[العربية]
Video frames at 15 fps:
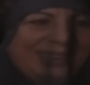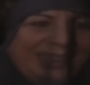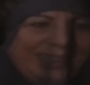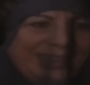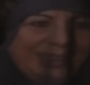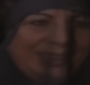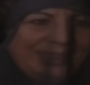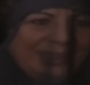
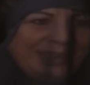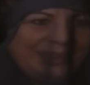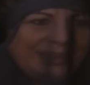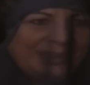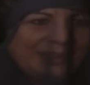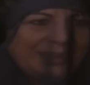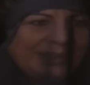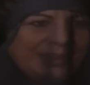كثير كثير
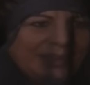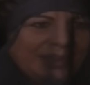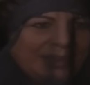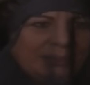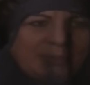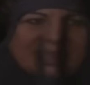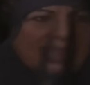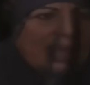
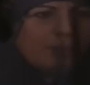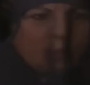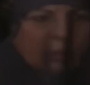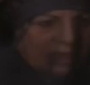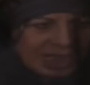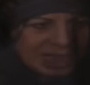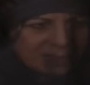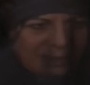بس
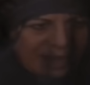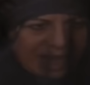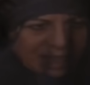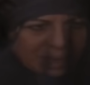ابوك ليش ما